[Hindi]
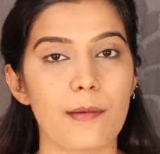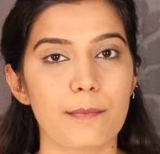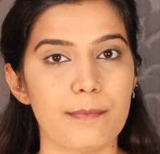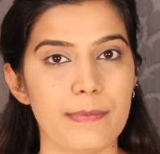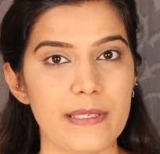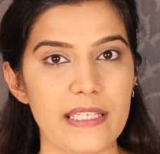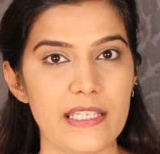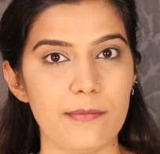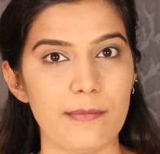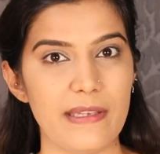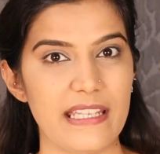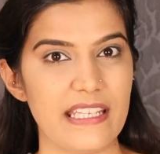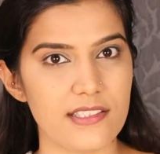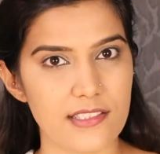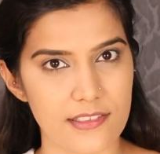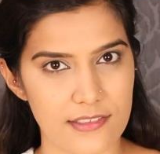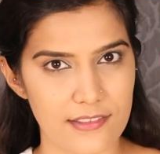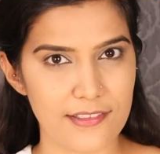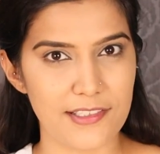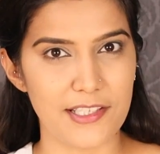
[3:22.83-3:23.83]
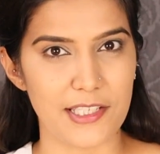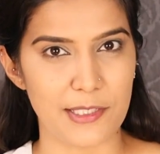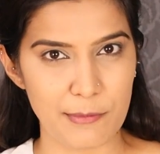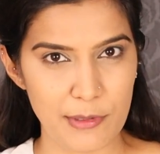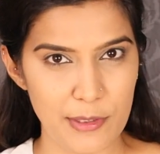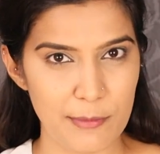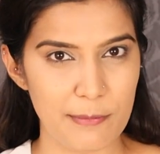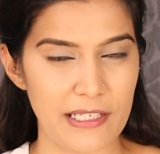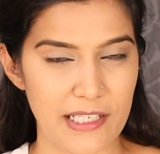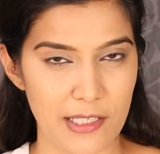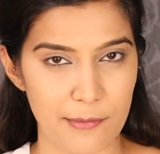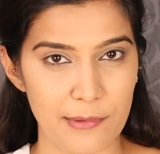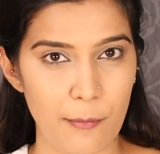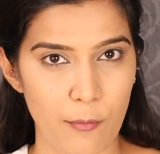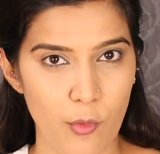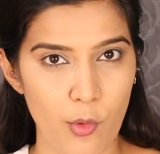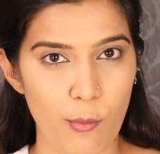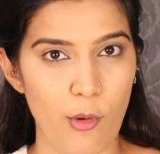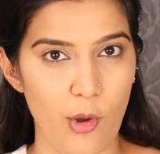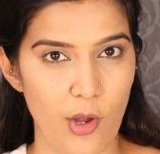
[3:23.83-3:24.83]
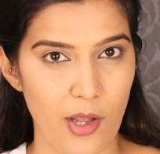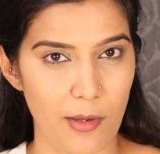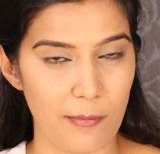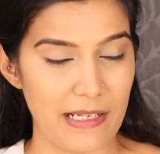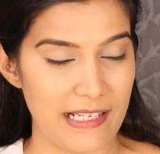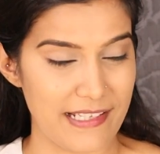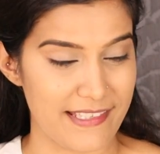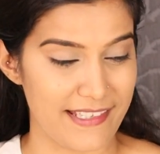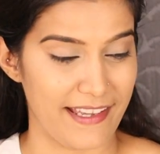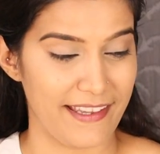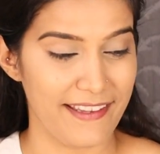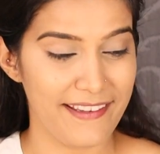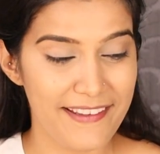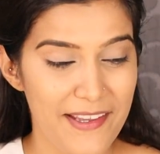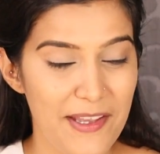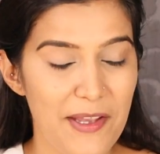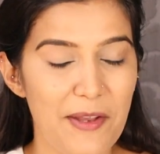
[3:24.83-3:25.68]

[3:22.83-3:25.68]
आप भी मेरी तरह गर्मी में कभी आपको मौका मिल जाए